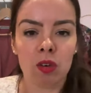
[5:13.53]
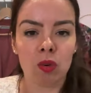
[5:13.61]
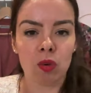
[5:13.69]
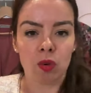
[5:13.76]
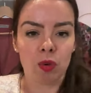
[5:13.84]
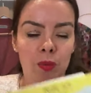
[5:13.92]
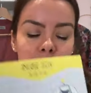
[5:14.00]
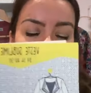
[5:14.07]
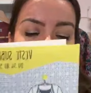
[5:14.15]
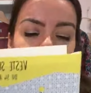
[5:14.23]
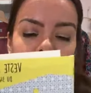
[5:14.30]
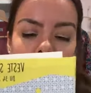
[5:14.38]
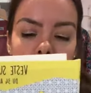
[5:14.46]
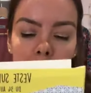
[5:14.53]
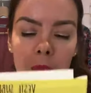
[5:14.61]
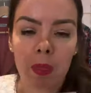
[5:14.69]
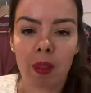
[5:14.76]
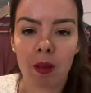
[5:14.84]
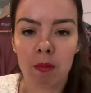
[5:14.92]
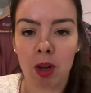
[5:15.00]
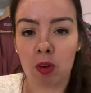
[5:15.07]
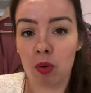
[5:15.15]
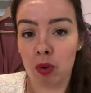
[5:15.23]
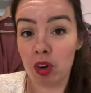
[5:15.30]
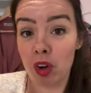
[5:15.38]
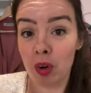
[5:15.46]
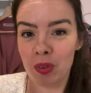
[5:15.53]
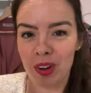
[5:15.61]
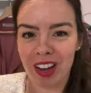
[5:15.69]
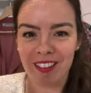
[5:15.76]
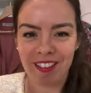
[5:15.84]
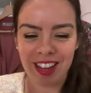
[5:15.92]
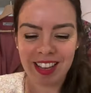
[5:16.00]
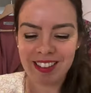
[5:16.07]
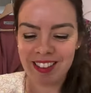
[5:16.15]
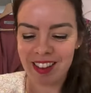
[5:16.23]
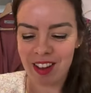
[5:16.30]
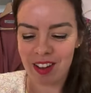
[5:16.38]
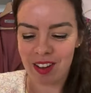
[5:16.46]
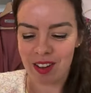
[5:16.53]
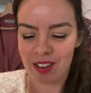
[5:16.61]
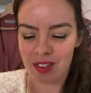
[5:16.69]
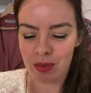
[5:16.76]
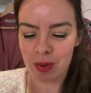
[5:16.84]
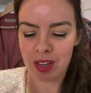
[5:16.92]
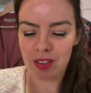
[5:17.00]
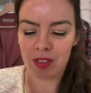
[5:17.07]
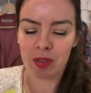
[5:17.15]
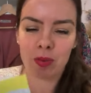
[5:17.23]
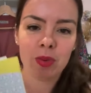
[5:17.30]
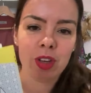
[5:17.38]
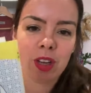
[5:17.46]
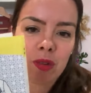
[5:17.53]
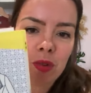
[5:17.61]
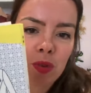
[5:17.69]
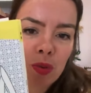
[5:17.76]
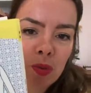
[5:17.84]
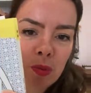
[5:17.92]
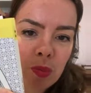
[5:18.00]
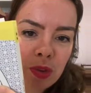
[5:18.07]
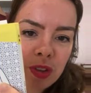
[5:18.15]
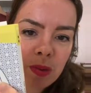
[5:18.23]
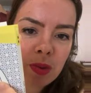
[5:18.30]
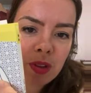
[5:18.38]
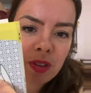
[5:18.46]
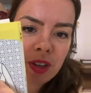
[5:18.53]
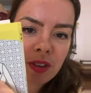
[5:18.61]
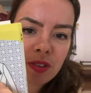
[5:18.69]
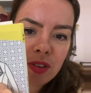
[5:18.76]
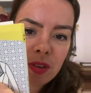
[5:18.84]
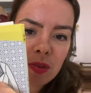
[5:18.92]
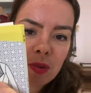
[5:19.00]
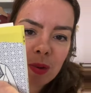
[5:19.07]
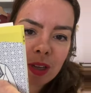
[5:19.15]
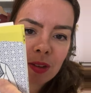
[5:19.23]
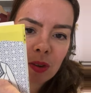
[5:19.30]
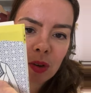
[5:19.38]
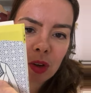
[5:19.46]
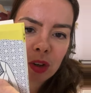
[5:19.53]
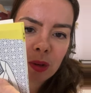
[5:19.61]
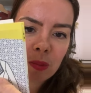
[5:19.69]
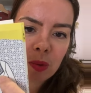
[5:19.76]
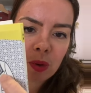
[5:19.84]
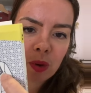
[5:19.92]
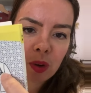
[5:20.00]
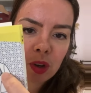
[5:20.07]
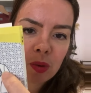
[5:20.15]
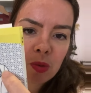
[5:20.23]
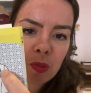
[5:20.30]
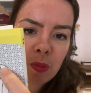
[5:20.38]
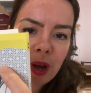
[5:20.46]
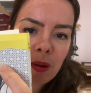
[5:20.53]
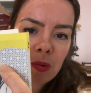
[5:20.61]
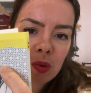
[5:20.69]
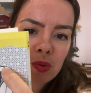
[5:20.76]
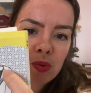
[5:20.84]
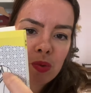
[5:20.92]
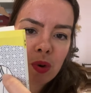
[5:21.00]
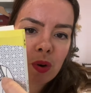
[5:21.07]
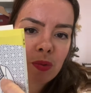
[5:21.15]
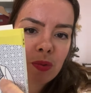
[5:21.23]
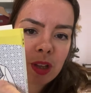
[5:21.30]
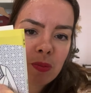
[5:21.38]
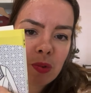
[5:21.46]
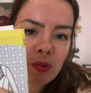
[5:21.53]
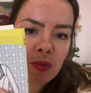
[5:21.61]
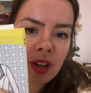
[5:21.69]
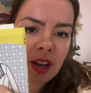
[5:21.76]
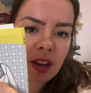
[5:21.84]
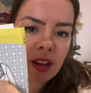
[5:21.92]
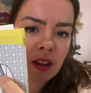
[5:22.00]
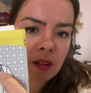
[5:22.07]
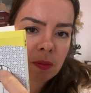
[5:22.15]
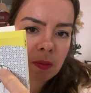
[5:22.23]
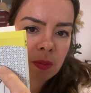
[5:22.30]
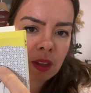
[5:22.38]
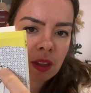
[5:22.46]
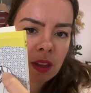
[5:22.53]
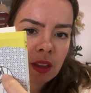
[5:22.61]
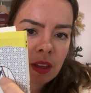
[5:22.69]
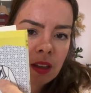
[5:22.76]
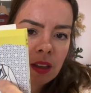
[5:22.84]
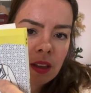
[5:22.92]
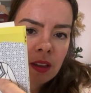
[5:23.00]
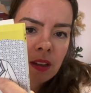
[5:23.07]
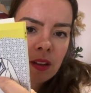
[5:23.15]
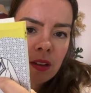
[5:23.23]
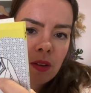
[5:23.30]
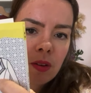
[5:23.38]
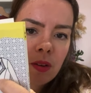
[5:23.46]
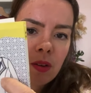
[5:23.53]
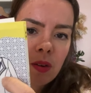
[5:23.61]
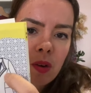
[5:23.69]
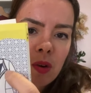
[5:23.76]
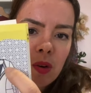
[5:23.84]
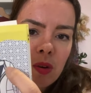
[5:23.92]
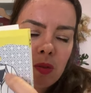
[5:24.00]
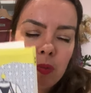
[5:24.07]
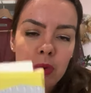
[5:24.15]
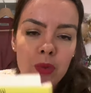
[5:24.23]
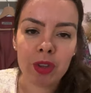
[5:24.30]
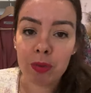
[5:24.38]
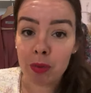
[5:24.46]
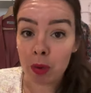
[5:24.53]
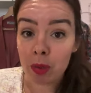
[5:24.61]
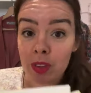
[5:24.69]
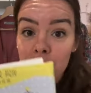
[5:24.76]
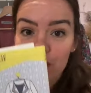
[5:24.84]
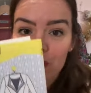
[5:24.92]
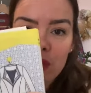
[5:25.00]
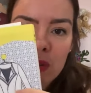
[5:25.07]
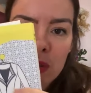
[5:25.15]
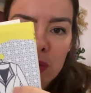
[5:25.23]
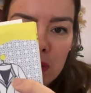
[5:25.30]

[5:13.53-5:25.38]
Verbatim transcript: que, bah, que le corps de la veste, euh, soit sinon il y a une, possibilité ici de mettre comme, euh, comme une parmenture en fait pour faire une petite fantaisie